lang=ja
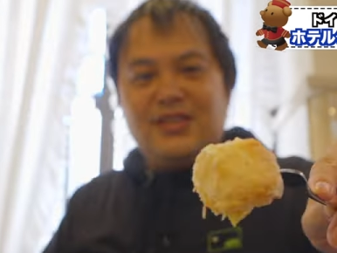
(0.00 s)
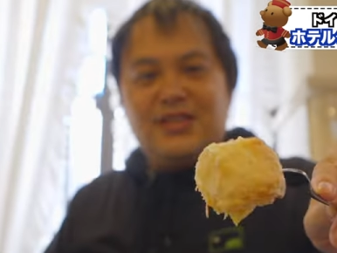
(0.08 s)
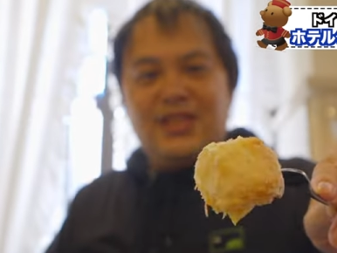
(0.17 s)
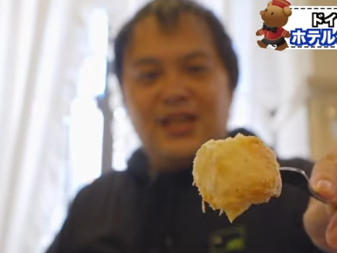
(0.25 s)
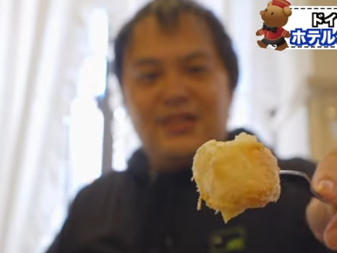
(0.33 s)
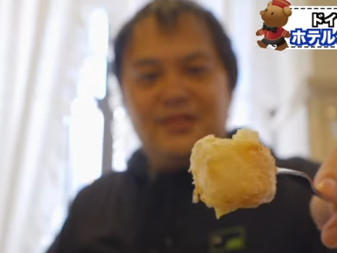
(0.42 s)

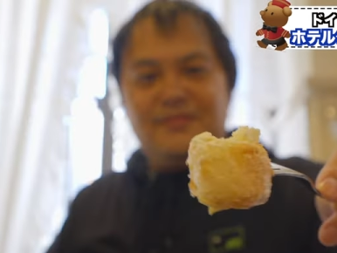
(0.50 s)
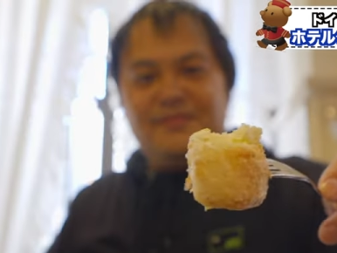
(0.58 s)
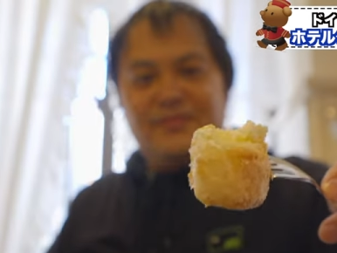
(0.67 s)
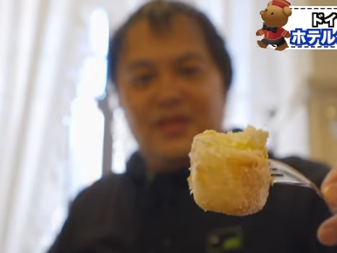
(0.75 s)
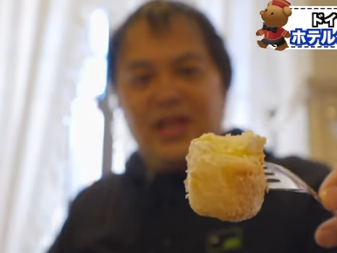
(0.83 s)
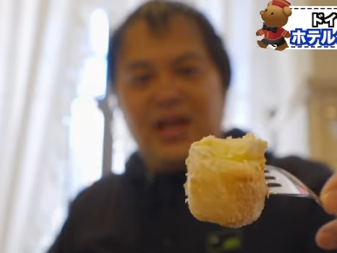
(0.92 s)
サク
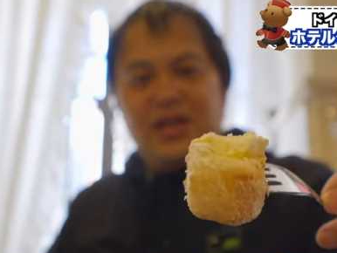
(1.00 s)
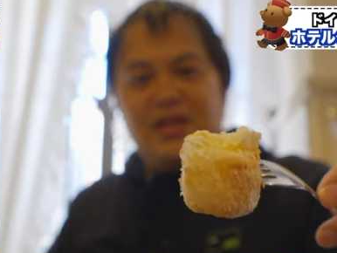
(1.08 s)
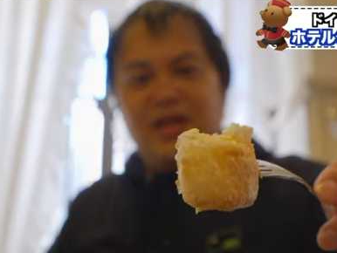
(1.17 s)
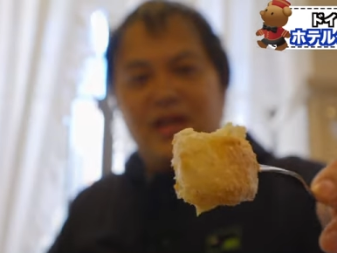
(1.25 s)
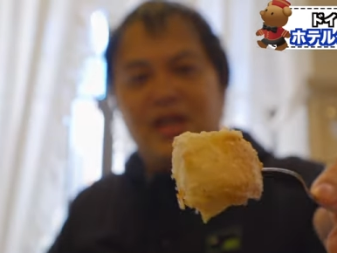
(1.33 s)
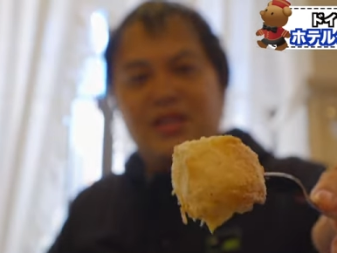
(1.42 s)
中に
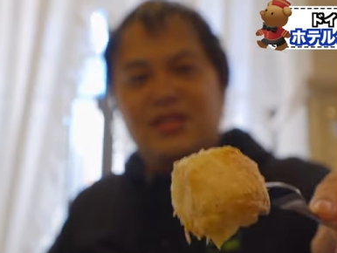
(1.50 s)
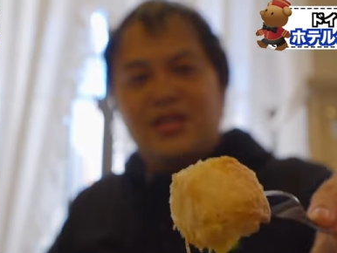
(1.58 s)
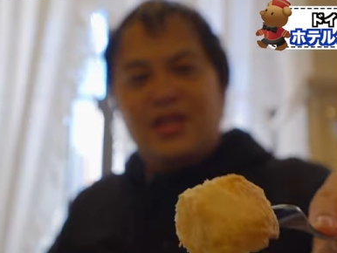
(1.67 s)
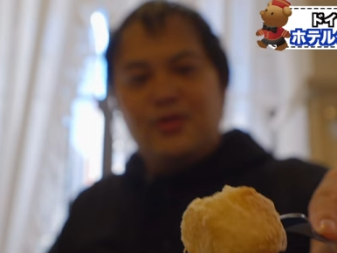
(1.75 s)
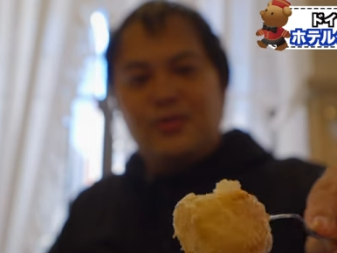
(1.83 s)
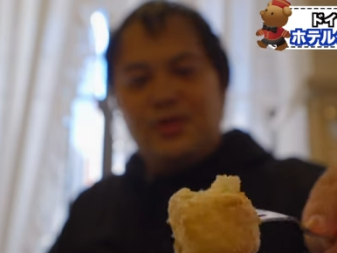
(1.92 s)
はね
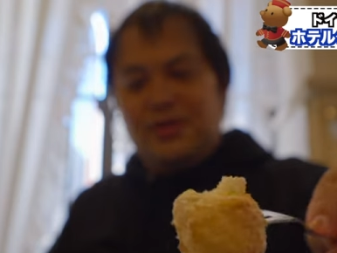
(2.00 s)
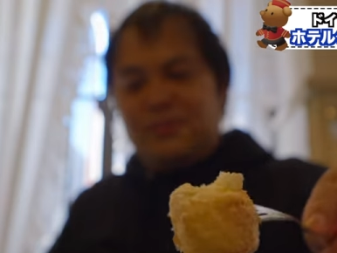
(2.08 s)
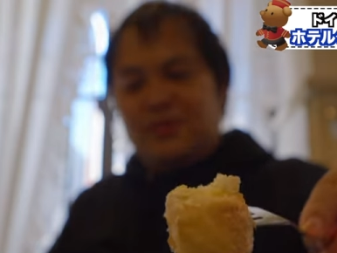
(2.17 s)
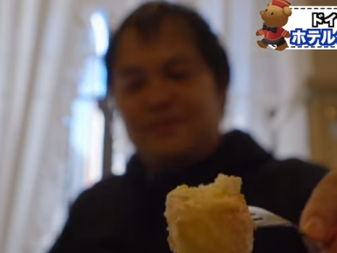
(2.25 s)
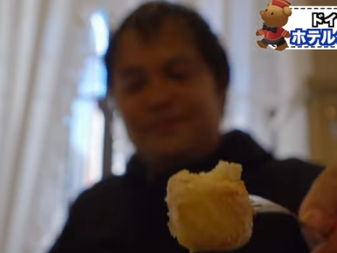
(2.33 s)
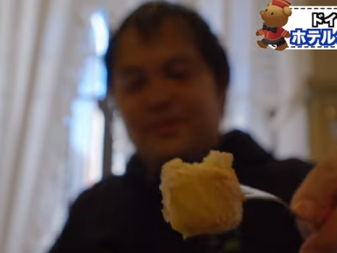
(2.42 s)
カスタードクリーム
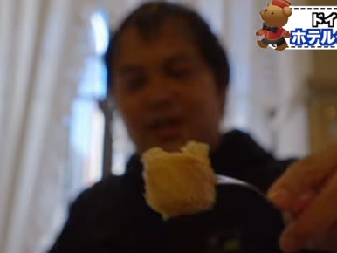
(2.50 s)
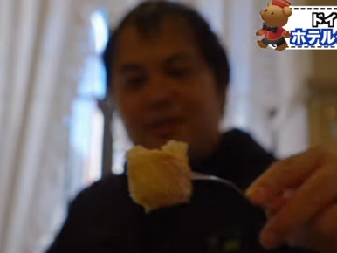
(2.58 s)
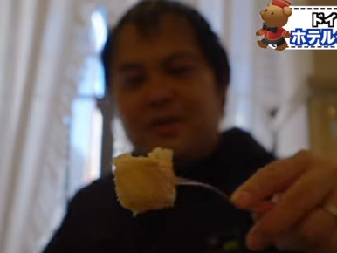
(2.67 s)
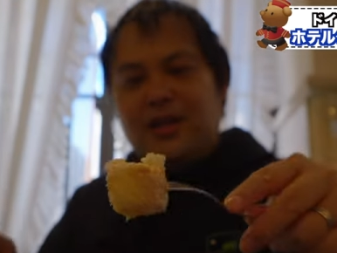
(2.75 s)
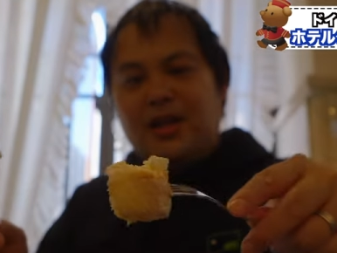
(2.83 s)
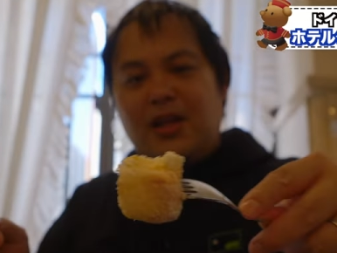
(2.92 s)
で
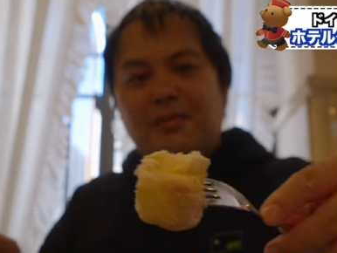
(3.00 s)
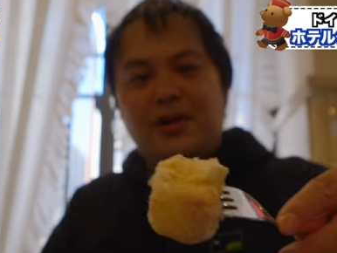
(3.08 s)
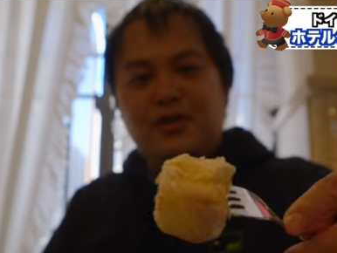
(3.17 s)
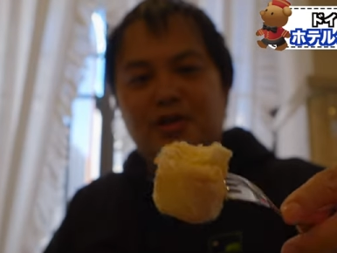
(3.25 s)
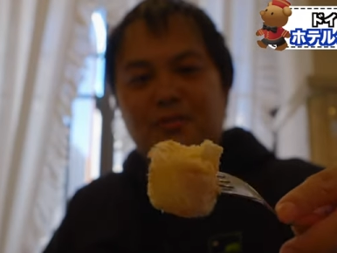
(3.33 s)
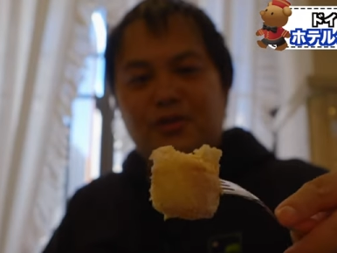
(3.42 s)
今ね生
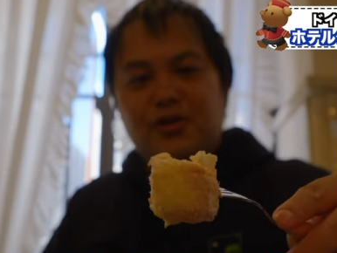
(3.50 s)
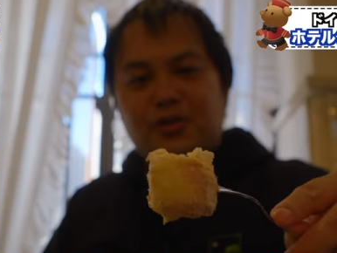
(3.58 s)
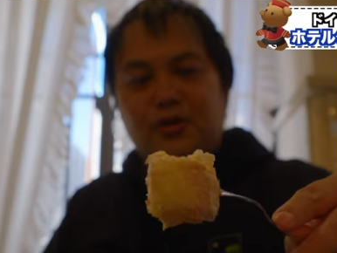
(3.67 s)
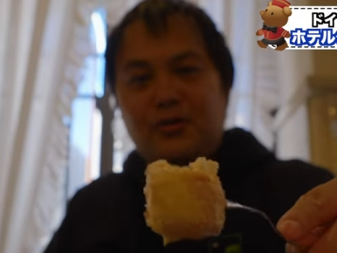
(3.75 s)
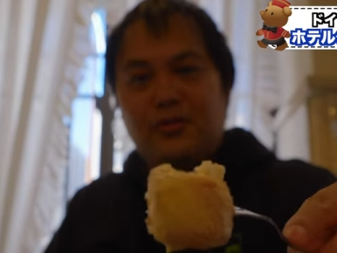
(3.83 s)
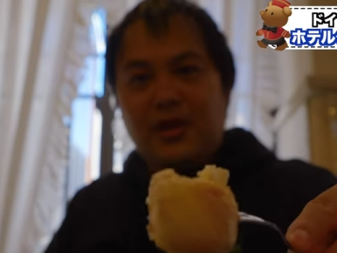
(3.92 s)
クリームをちょっ
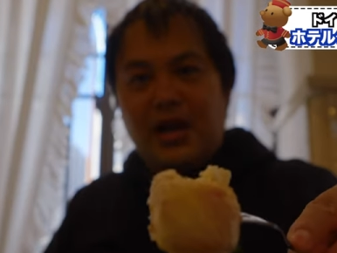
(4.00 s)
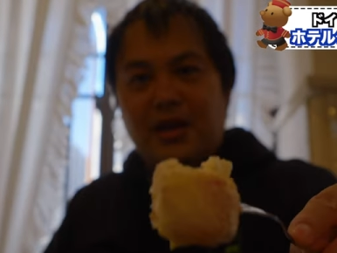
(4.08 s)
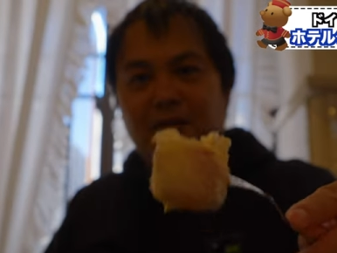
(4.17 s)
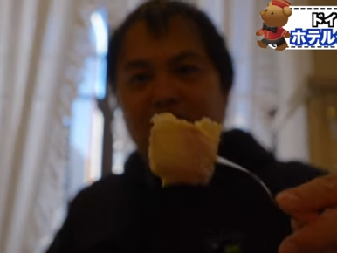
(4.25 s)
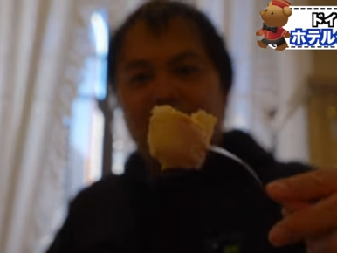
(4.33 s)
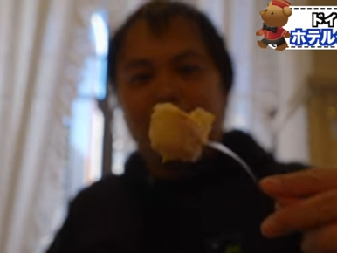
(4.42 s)
とか
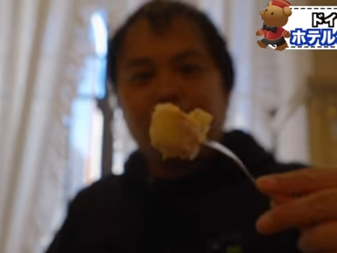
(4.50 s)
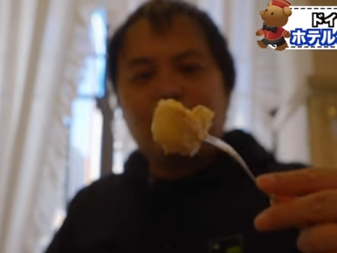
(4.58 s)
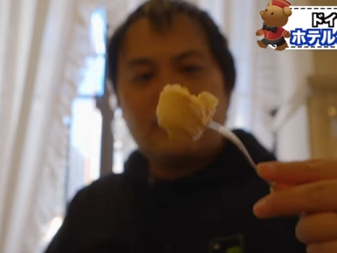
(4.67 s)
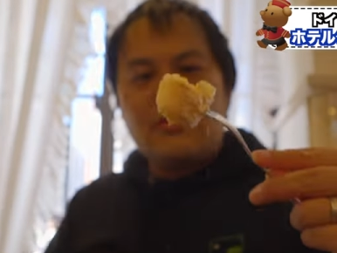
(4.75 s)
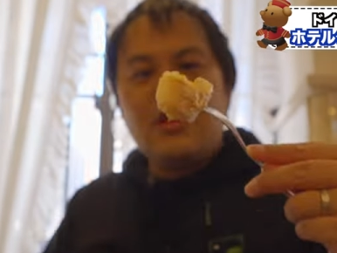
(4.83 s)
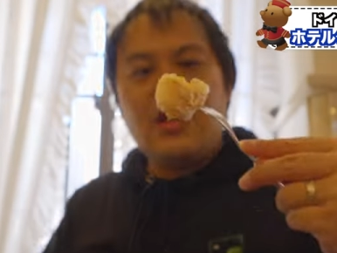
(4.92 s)
けましたい
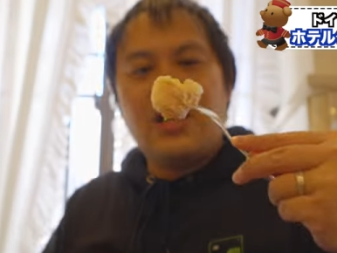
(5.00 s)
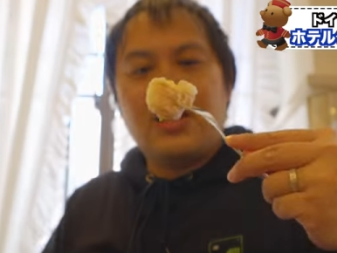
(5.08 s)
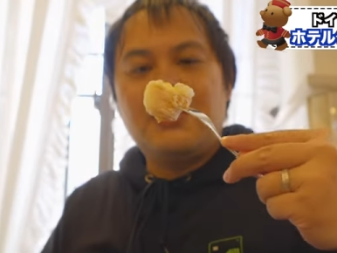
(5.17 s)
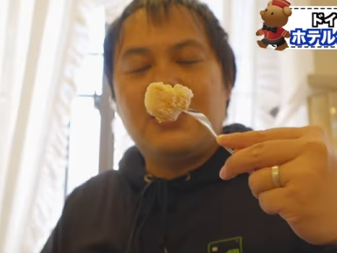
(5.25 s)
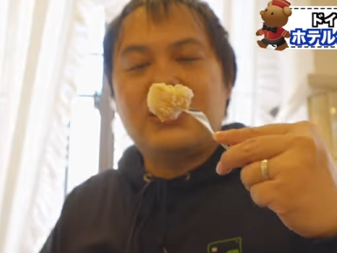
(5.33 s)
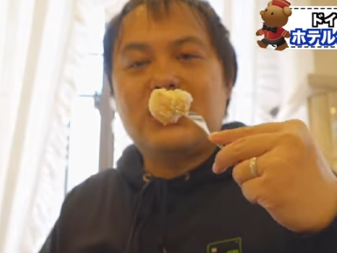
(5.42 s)
ただ
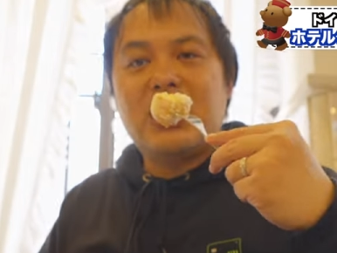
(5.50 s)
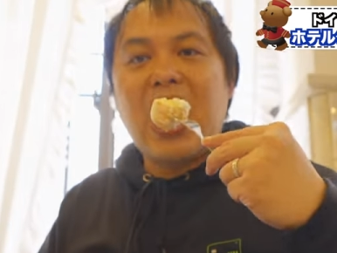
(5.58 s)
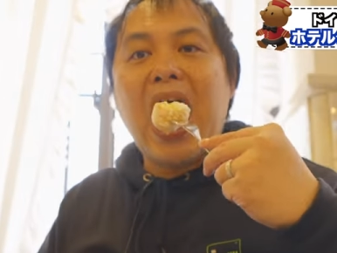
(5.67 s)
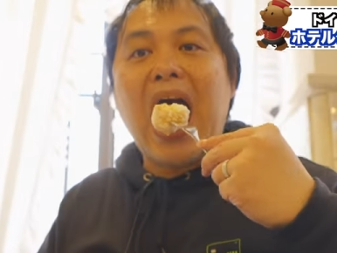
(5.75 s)
きます